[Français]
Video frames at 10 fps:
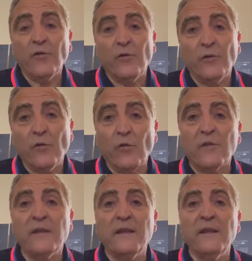
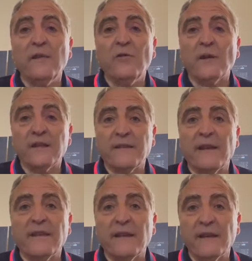volonté de rester
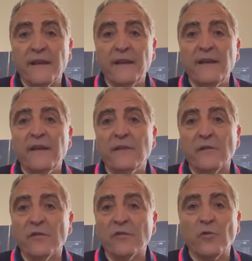intégré
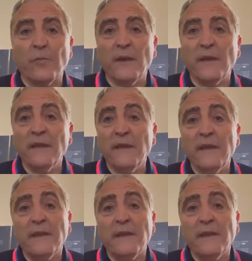dans ce pays.